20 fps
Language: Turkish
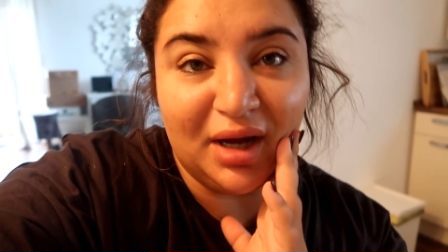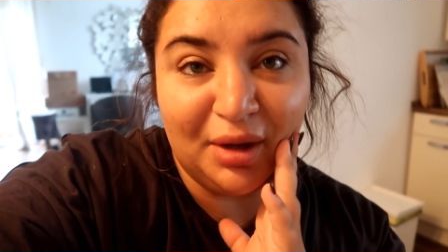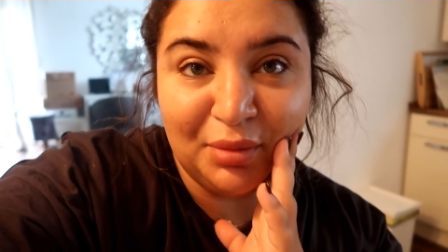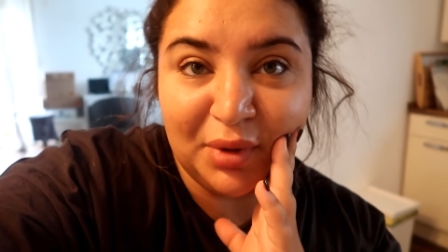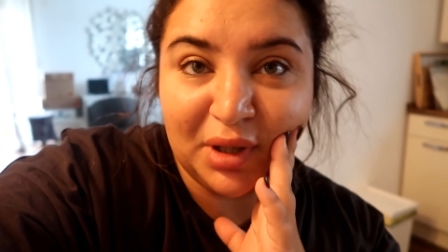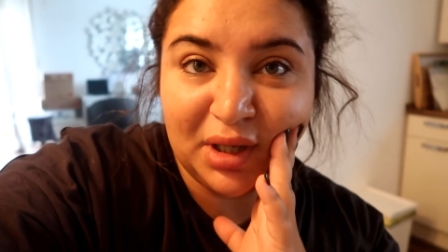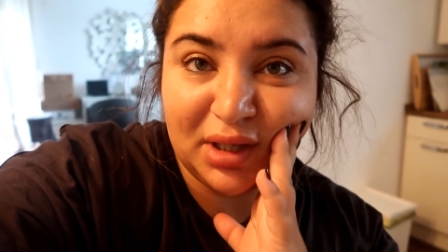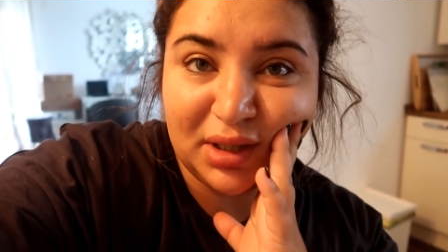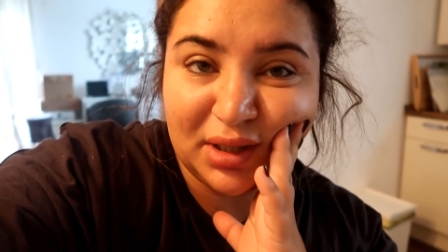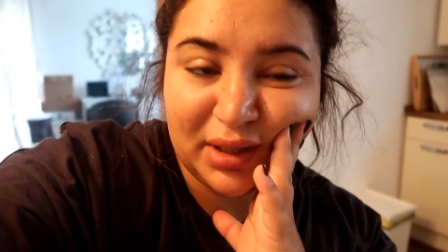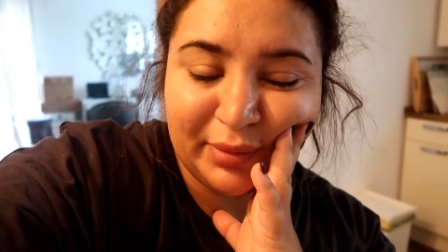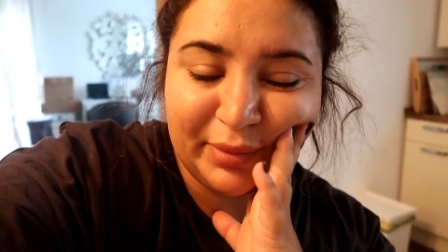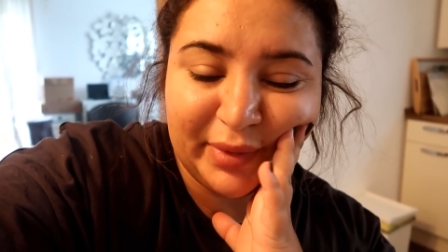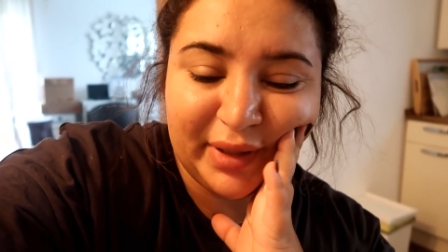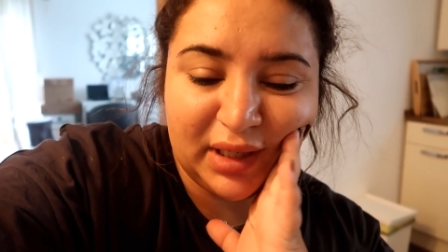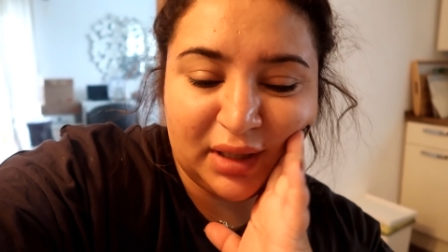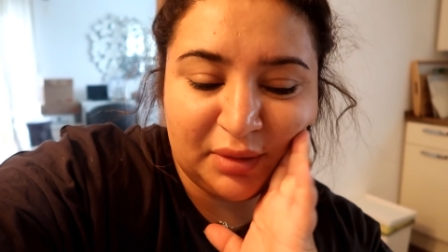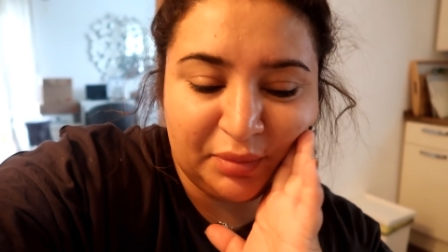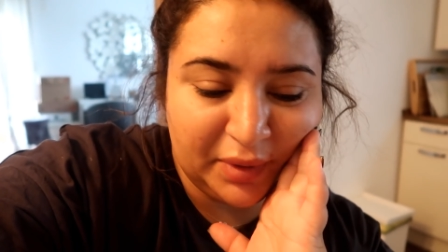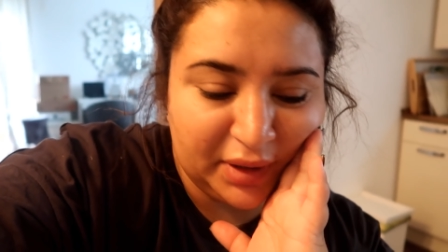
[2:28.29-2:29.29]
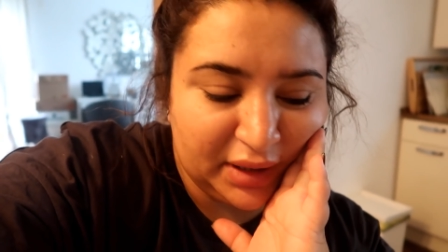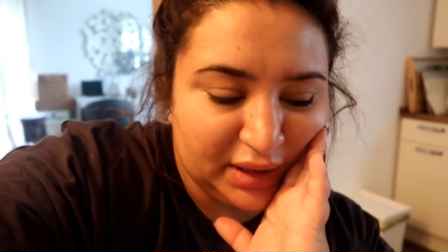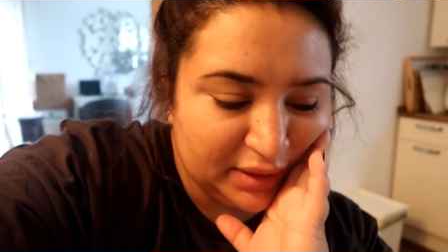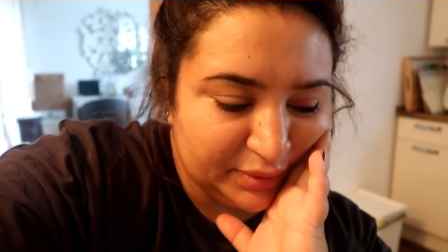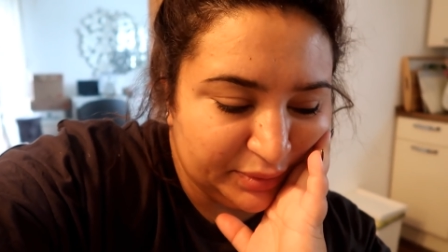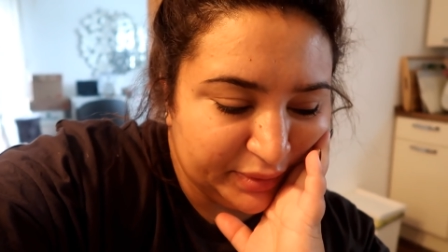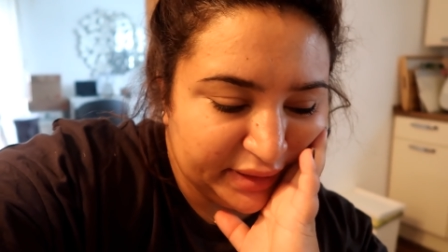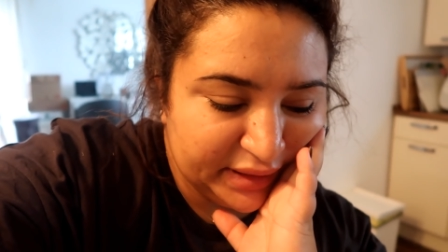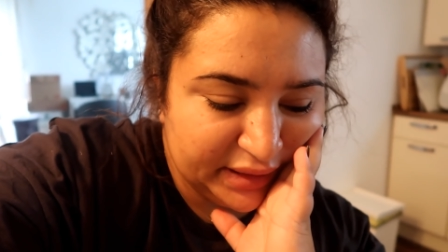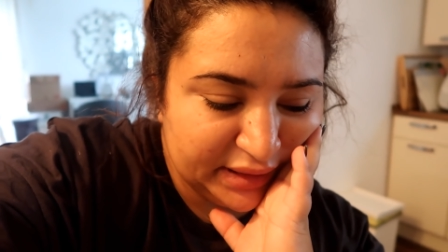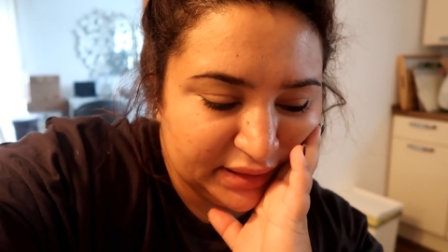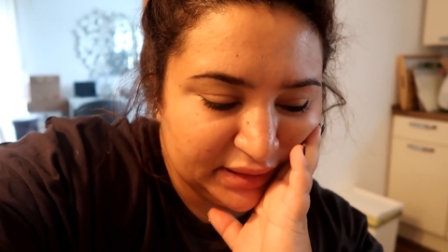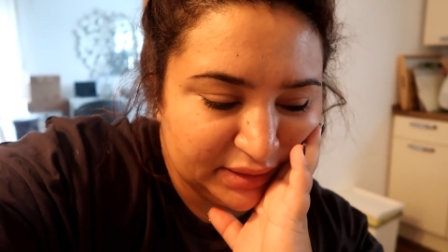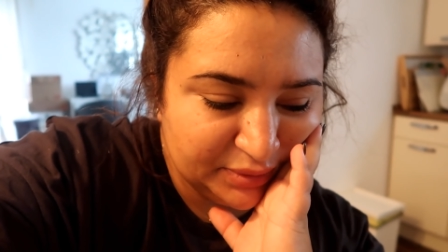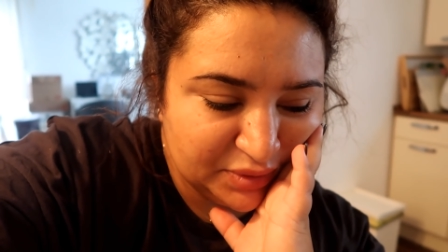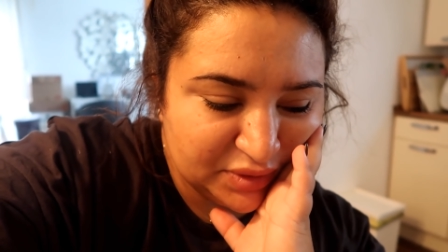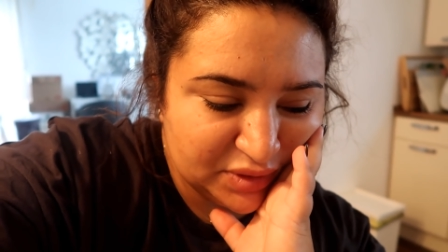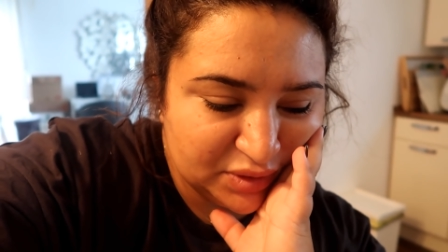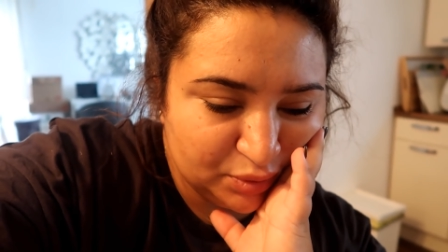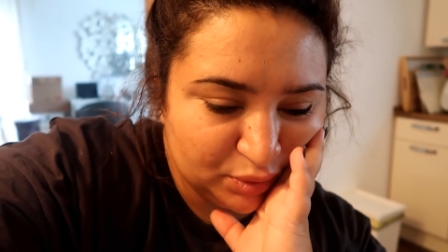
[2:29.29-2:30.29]
Ama hemen ekmek almaya
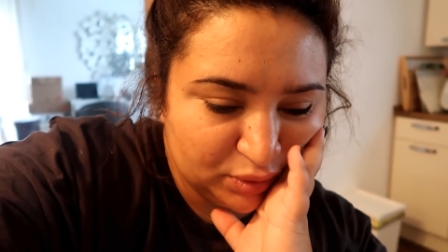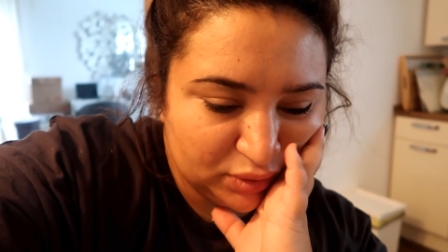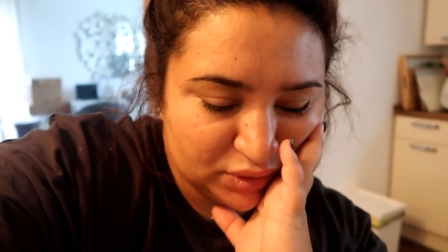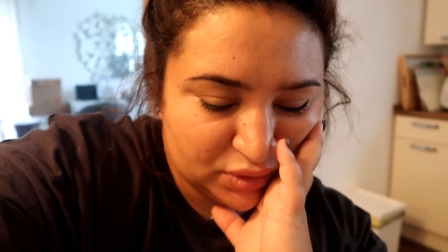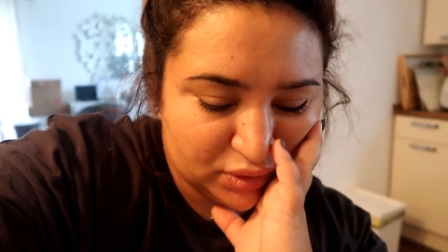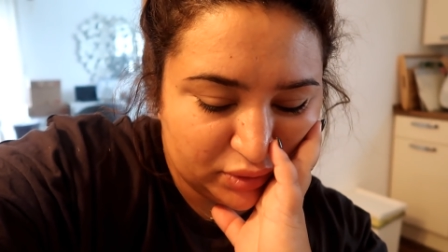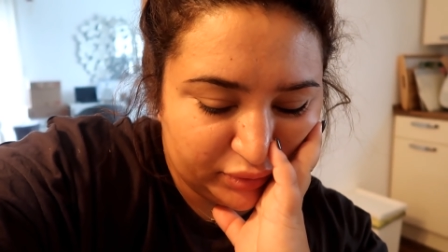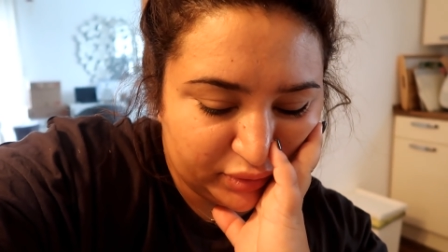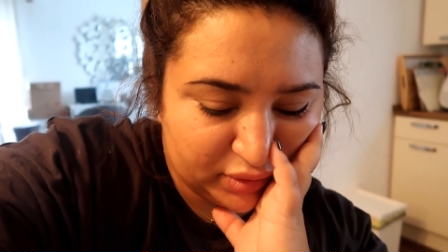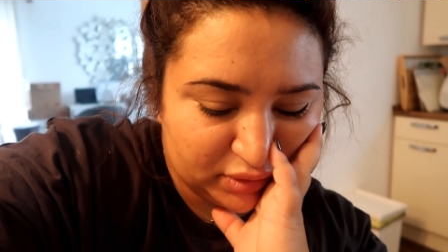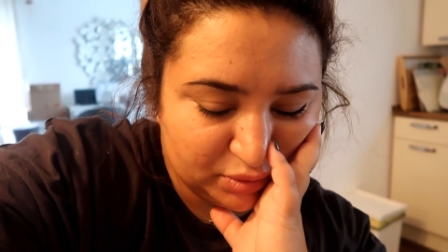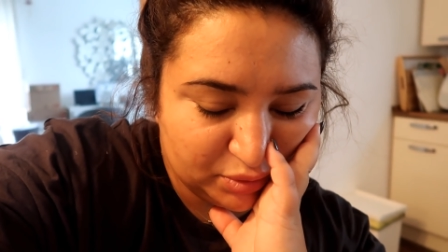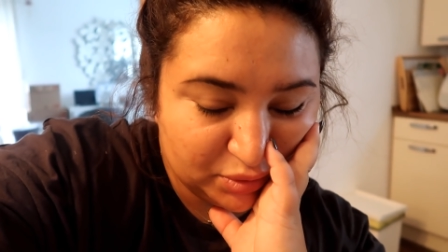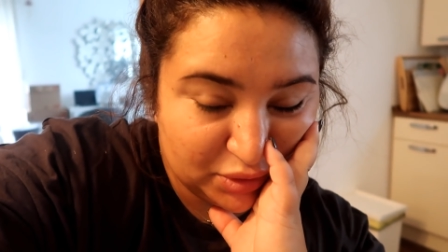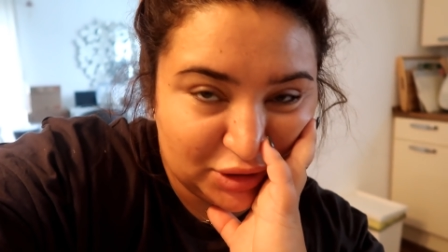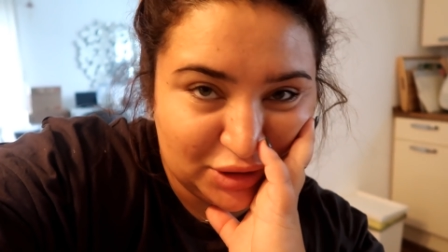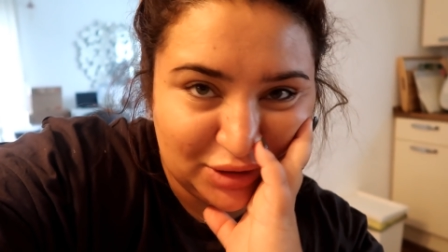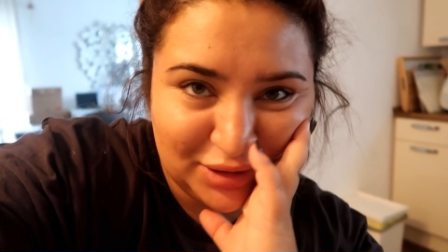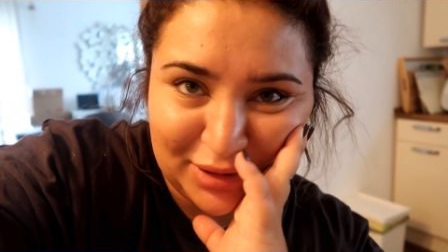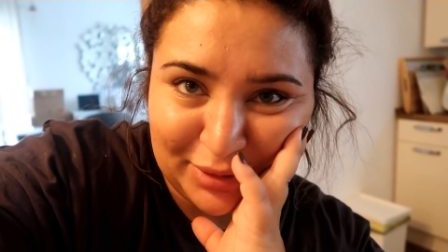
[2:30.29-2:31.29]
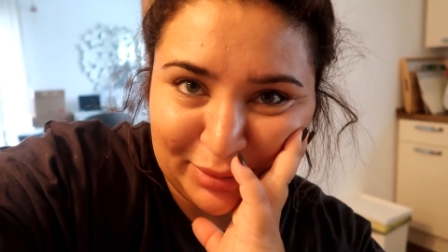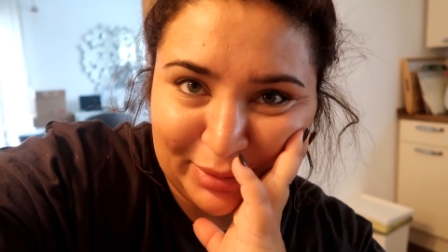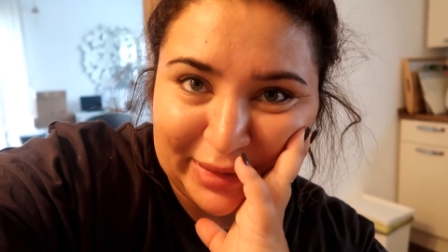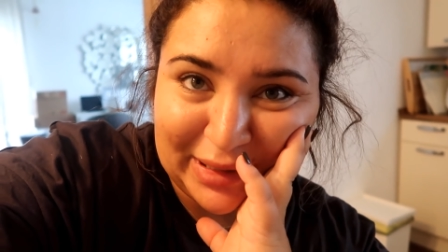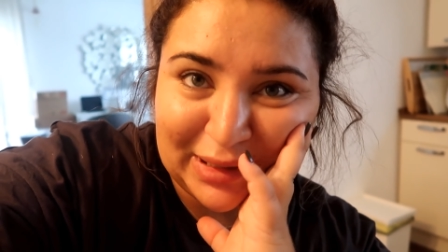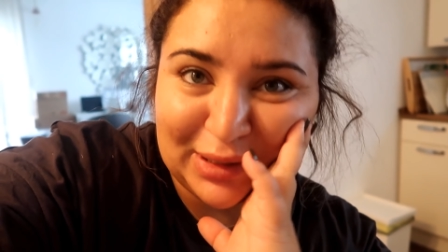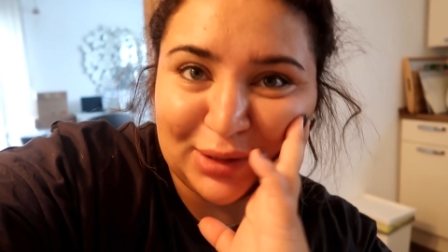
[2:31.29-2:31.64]
gitti. Biz de böyle sofranın başında